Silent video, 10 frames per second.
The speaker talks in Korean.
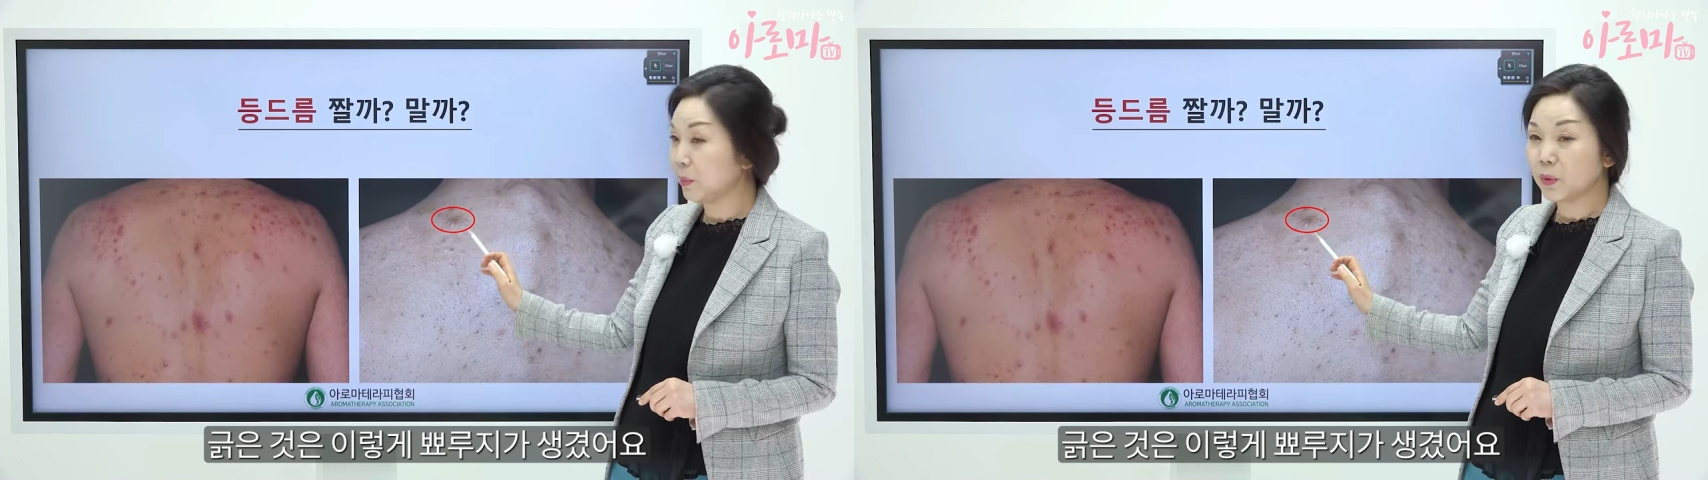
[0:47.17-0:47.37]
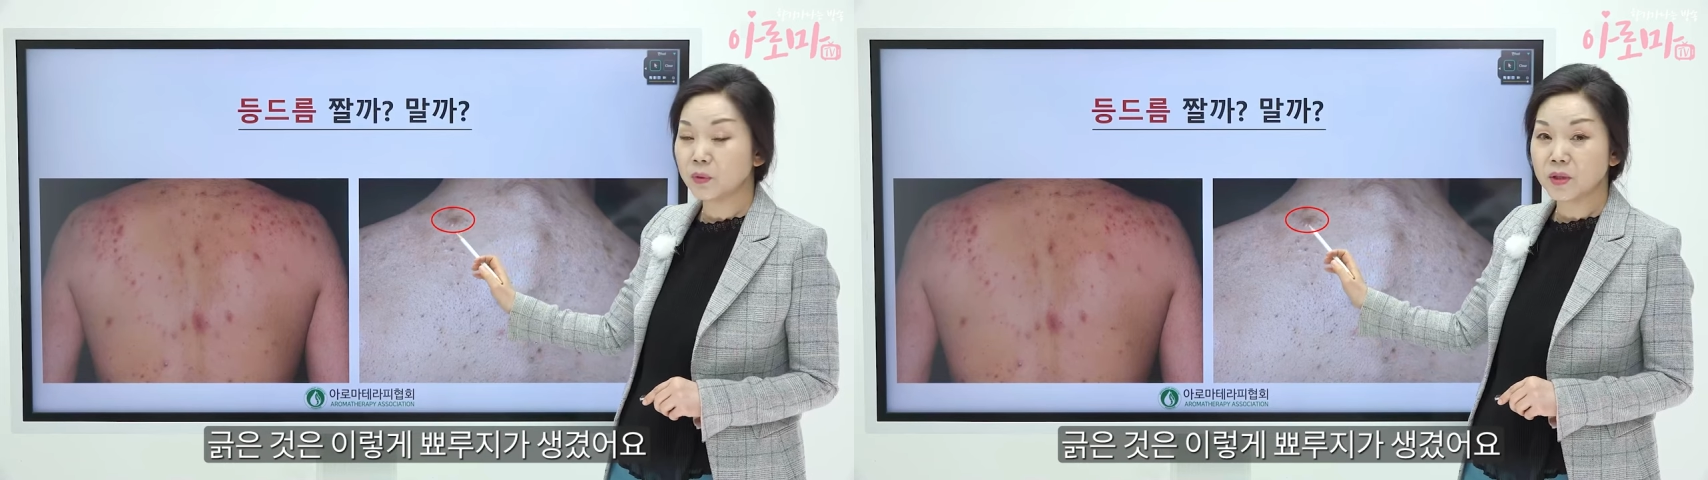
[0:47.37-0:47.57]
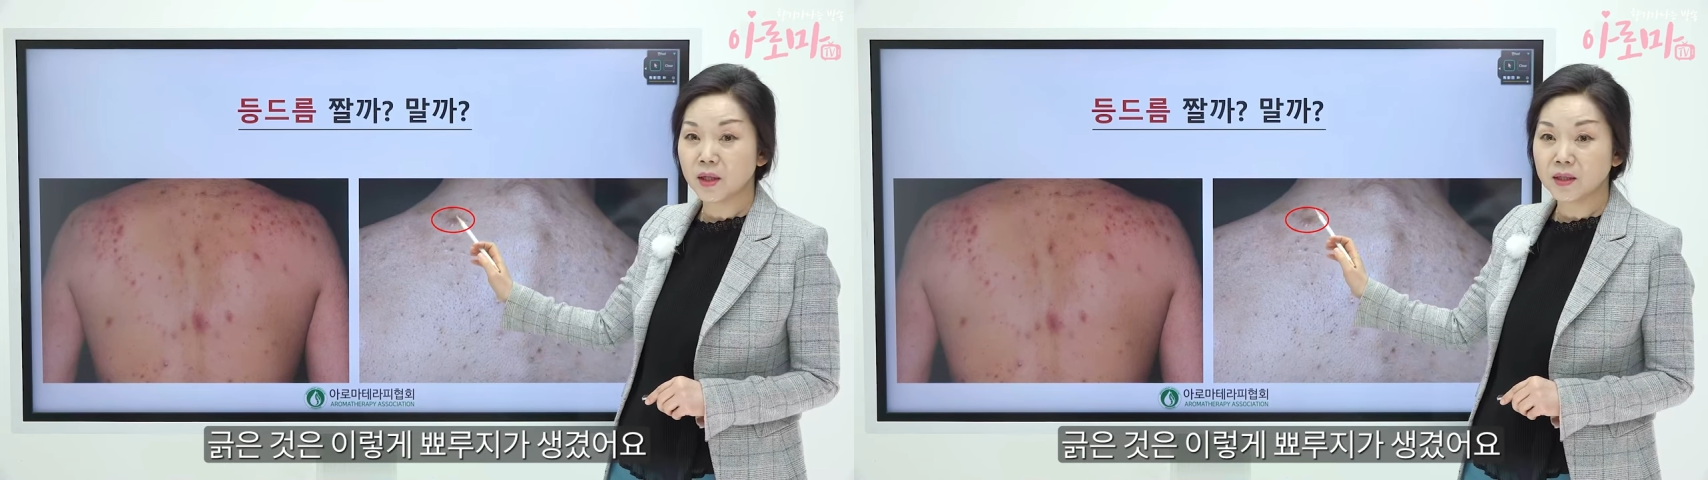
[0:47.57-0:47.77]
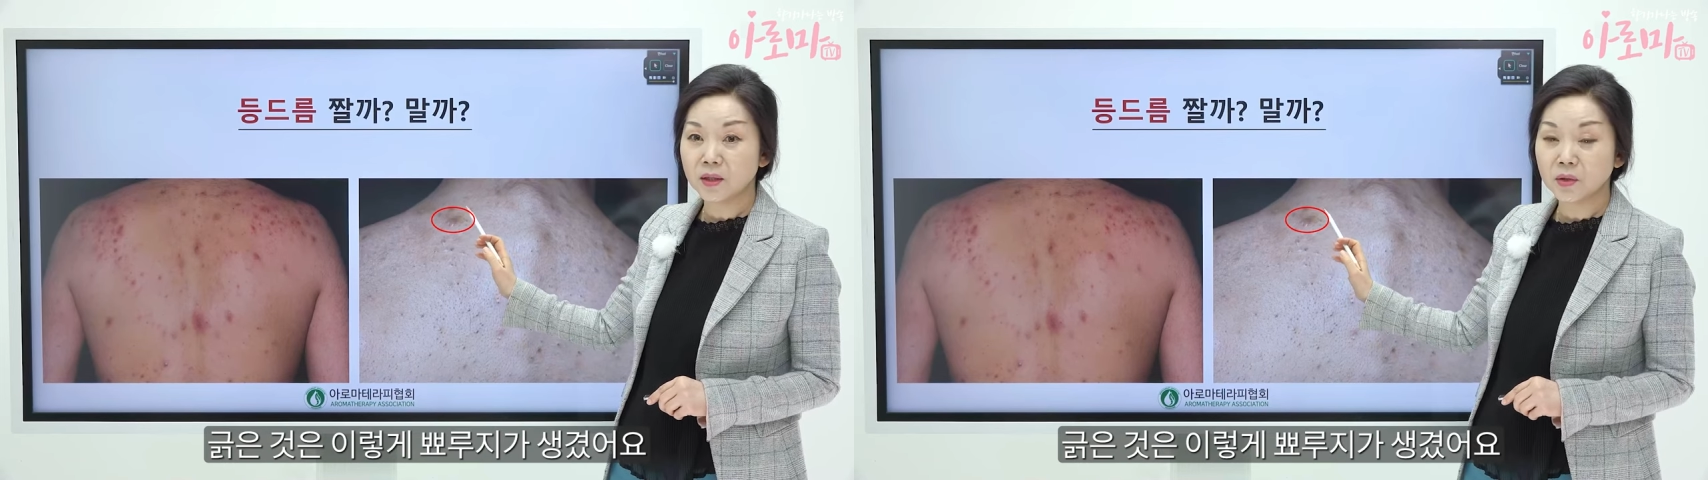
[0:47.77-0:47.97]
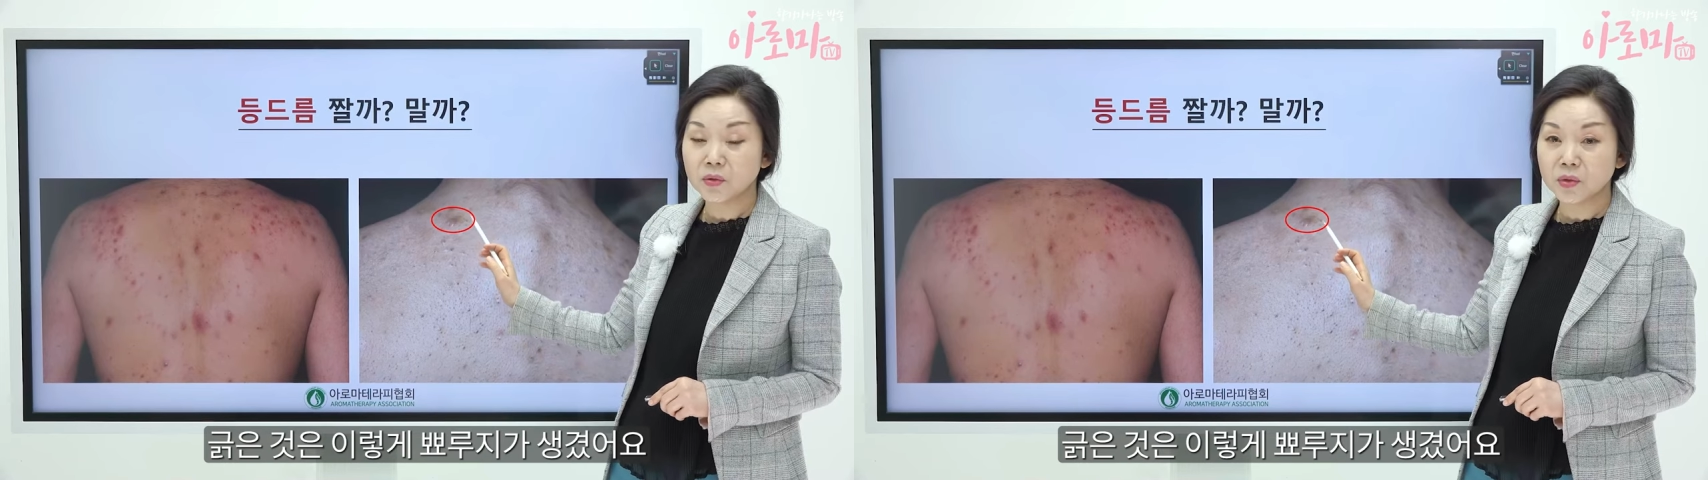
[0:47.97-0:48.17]
뾰루지가
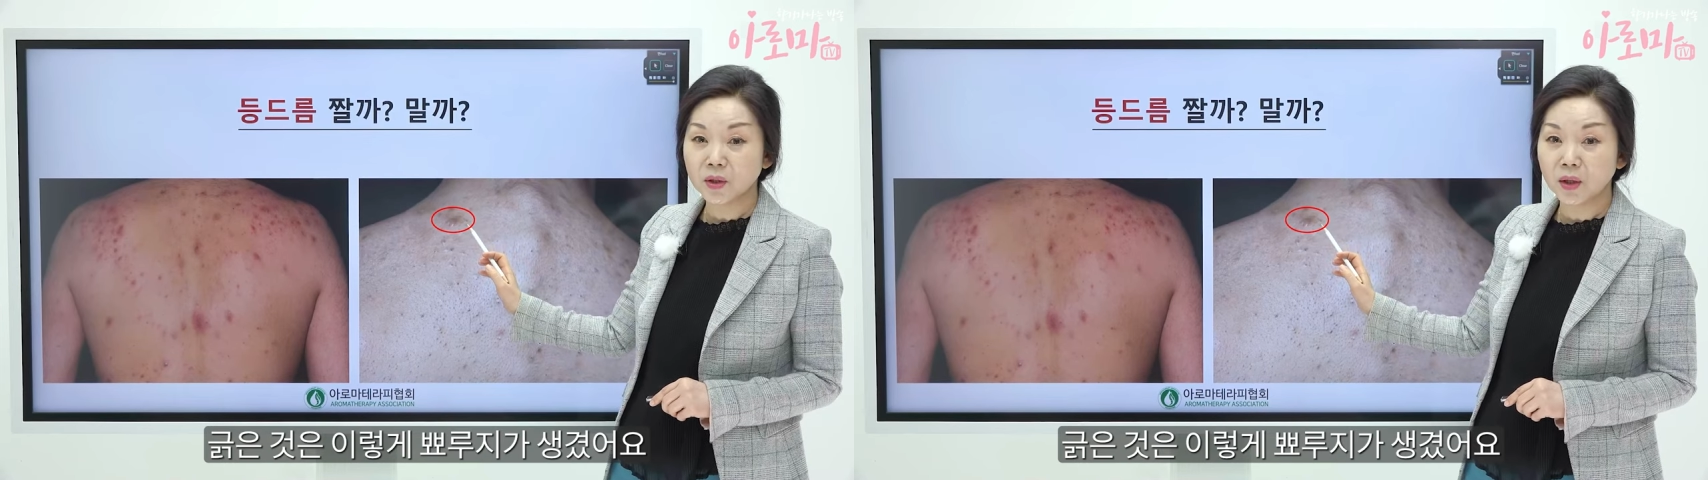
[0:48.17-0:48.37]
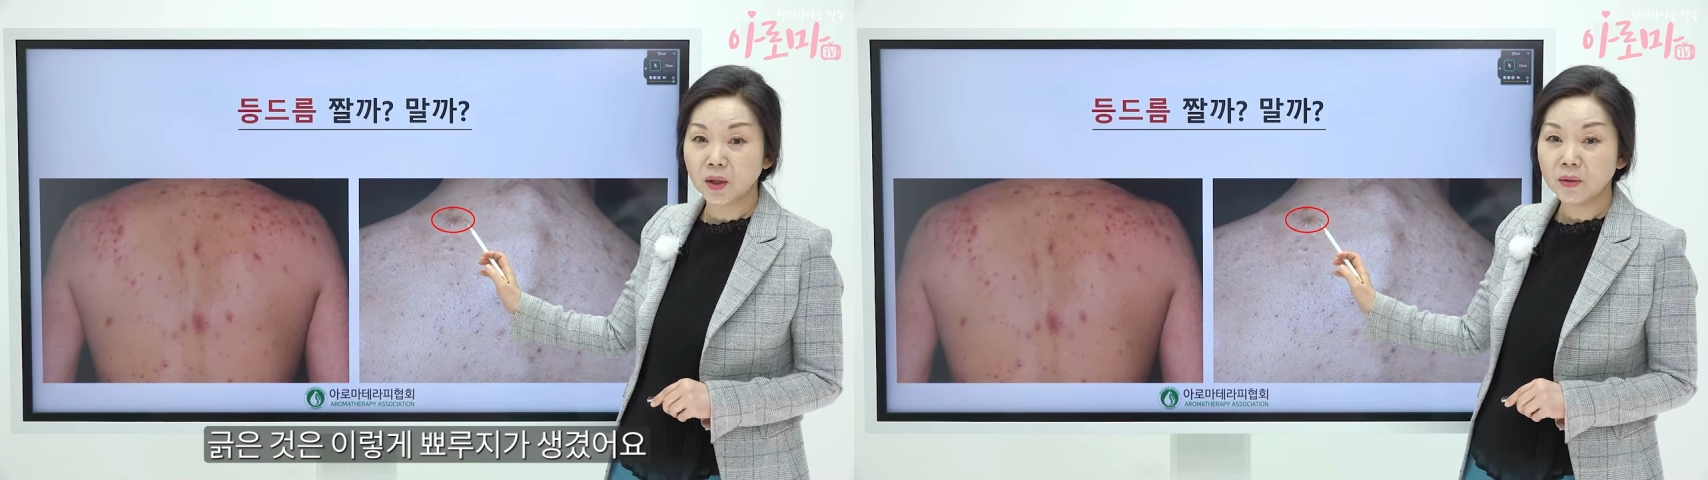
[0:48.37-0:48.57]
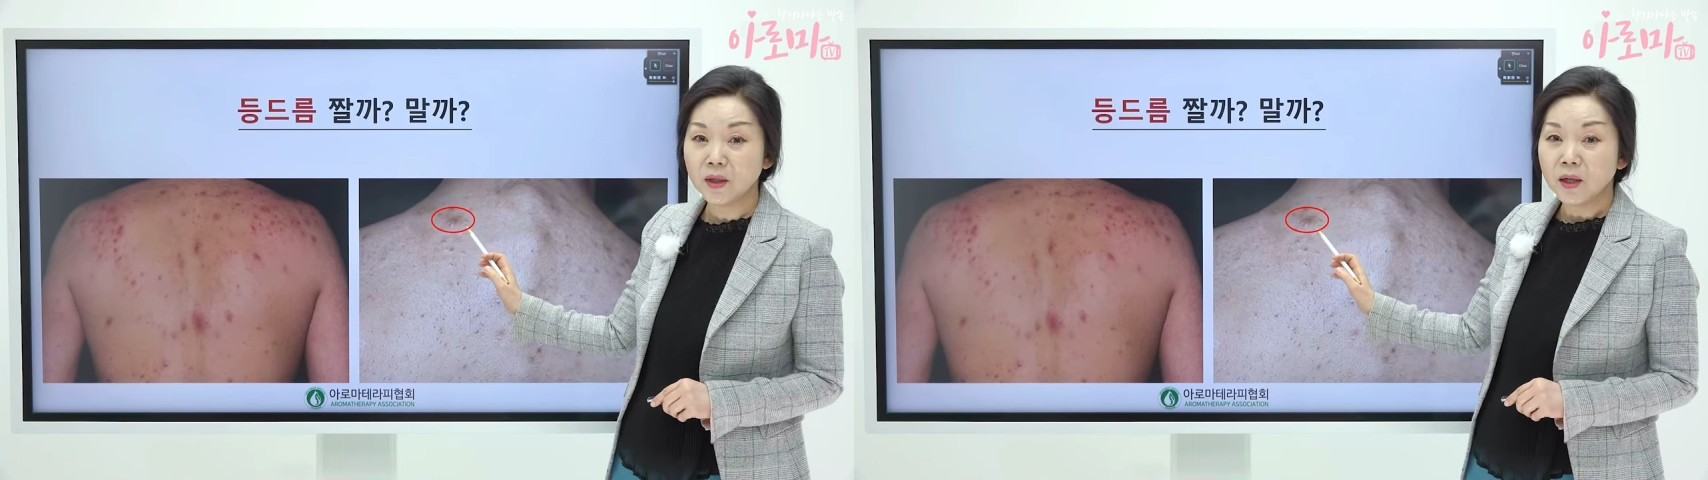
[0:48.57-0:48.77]
생겼어요.